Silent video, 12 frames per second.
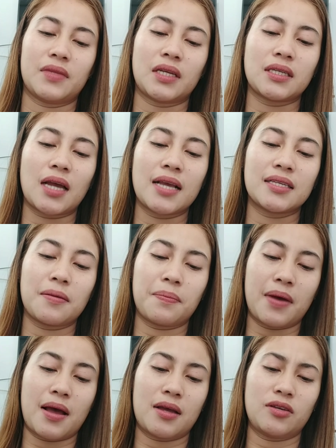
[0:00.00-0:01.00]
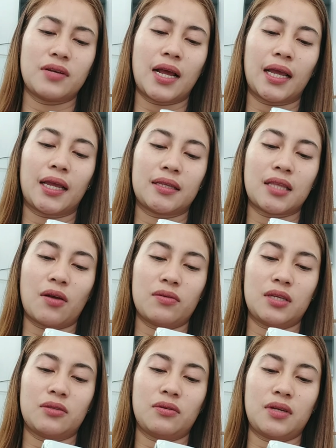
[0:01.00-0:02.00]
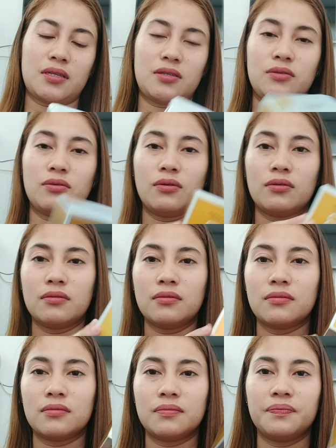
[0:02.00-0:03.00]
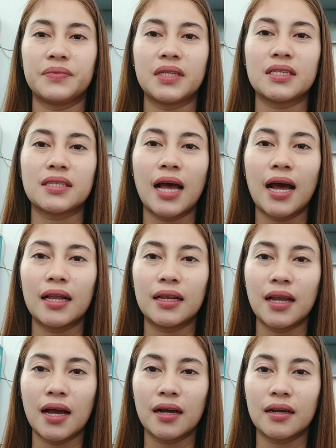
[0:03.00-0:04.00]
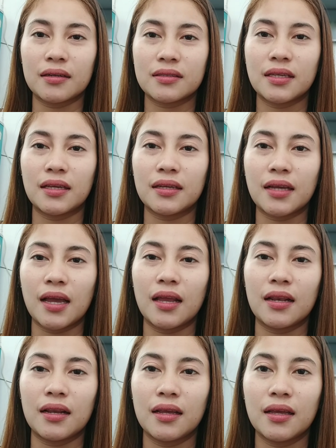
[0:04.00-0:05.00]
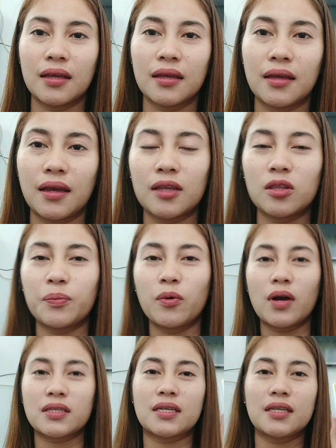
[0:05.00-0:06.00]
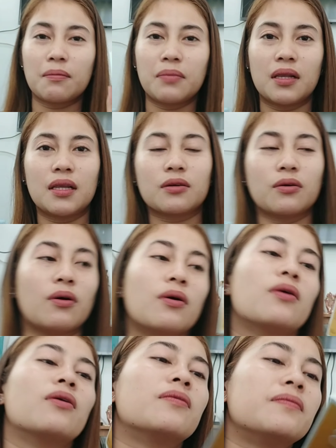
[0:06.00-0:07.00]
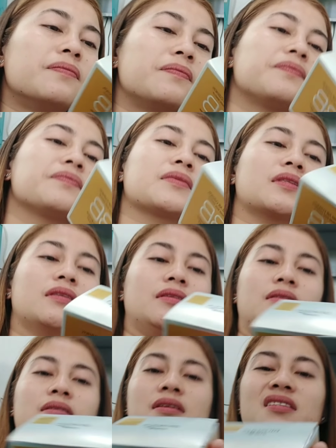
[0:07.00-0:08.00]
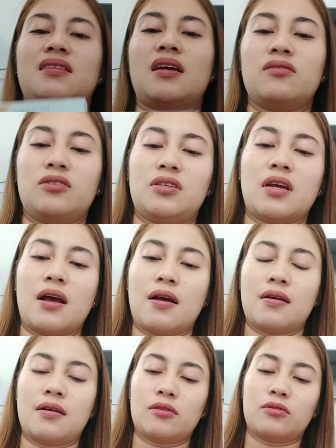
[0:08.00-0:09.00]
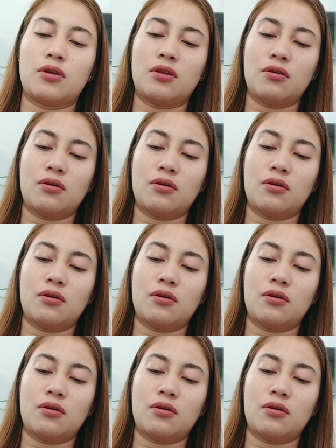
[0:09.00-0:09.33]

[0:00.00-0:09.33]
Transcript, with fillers: At saka isa pa, yung nakikita ko nito is yung isahan lang, single. Ito po kasing nabili ko, is ano siya, ito yung